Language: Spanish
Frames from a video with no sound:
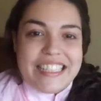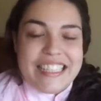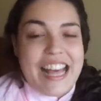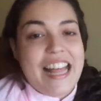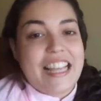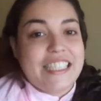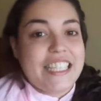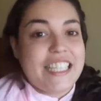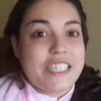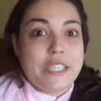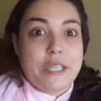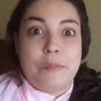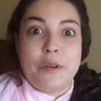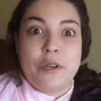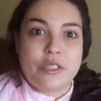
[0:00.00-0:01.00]
Nada chicas,
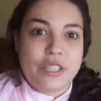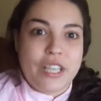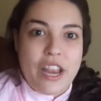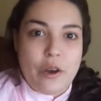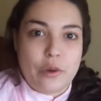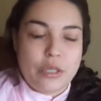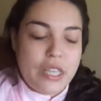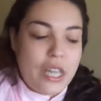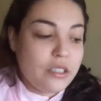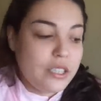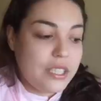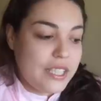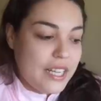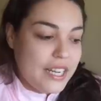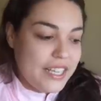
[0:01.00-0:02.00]
que espero que os haya gustado,
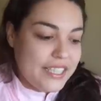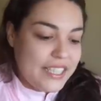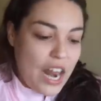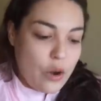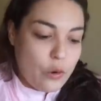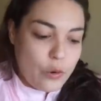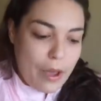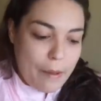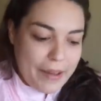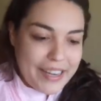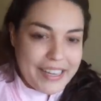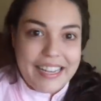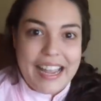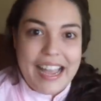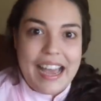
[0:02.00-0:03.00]
si tenéis alguna
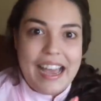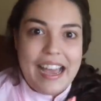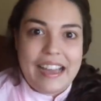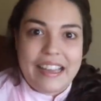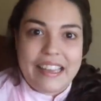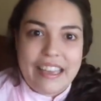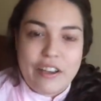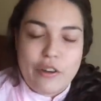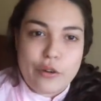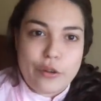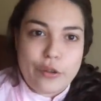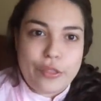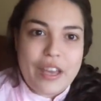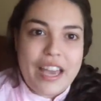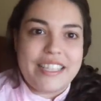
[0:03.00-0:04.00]
marca que
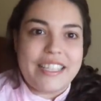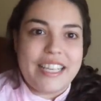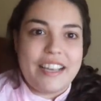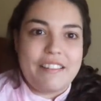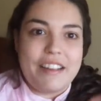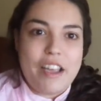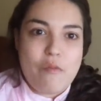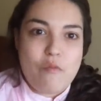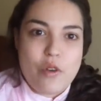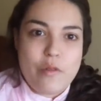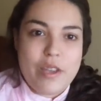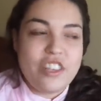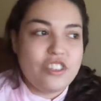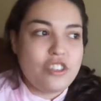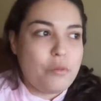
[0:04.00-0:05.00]
conozcáis y que vaya muy
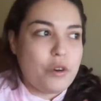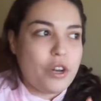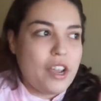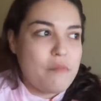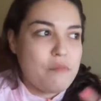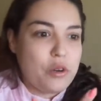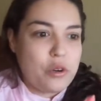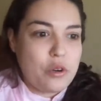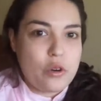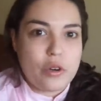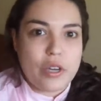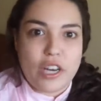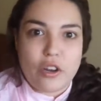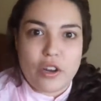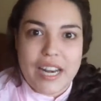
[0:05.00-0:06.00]
bien, yo por
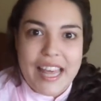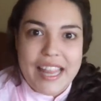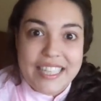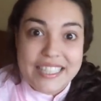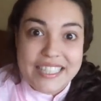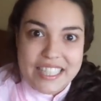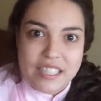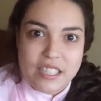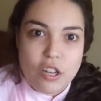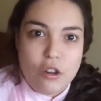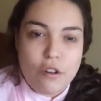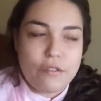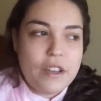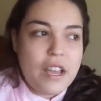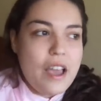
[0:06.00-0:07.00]
ejemplo creo que la de Yes
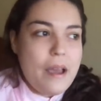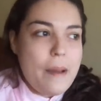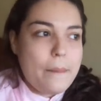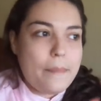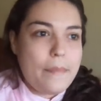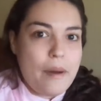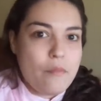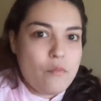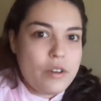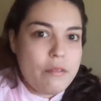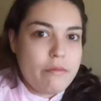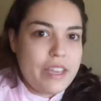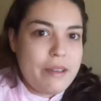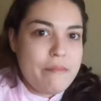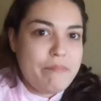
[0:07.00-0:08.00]
Love va
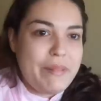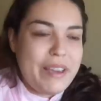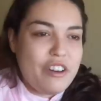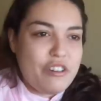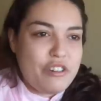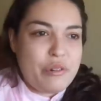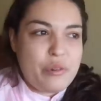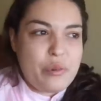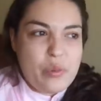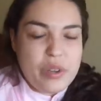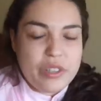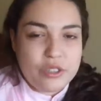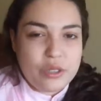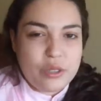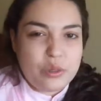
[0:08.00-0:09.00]
muy bien, pero no
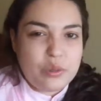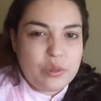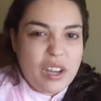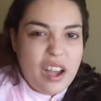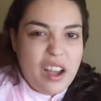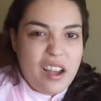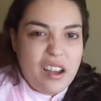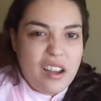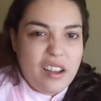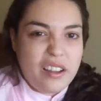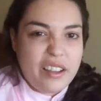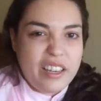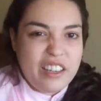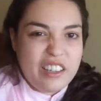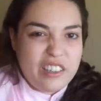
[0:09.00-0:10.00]
encuentro
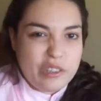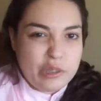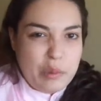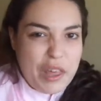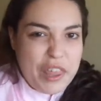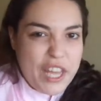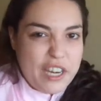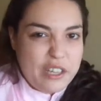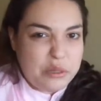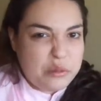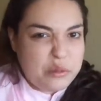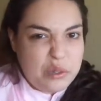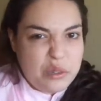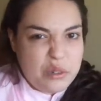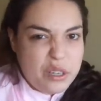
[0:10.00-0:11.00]
nunca en los bazares
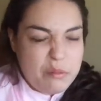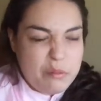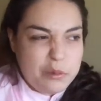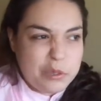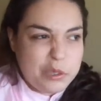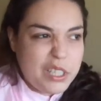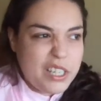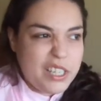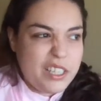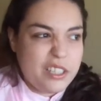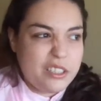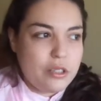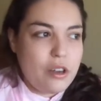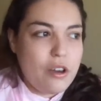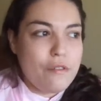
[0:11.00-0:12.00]
un color que me guste de
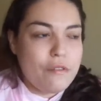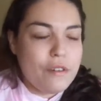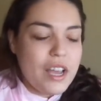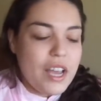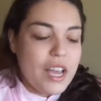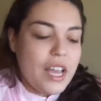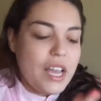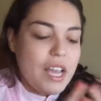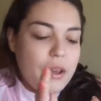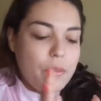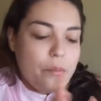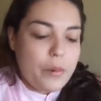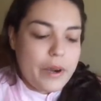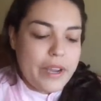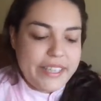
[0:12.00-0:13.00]
Yes Love,
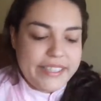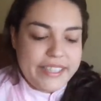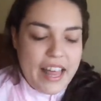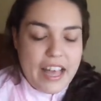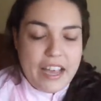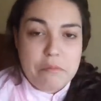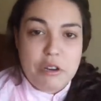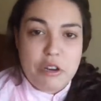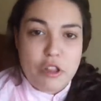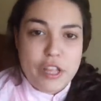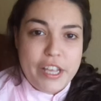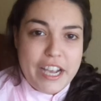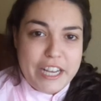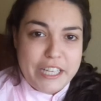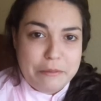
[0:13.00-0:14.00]
pues nada, que me lo
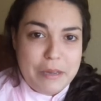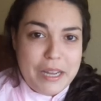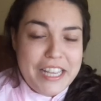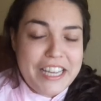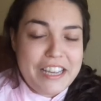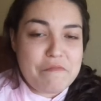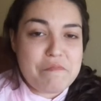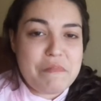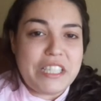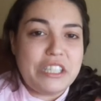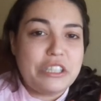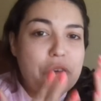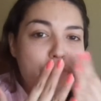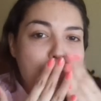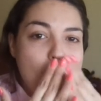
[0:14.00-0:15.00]
digáis, ¿vale? Que un
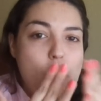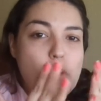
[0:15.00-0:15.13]
besito,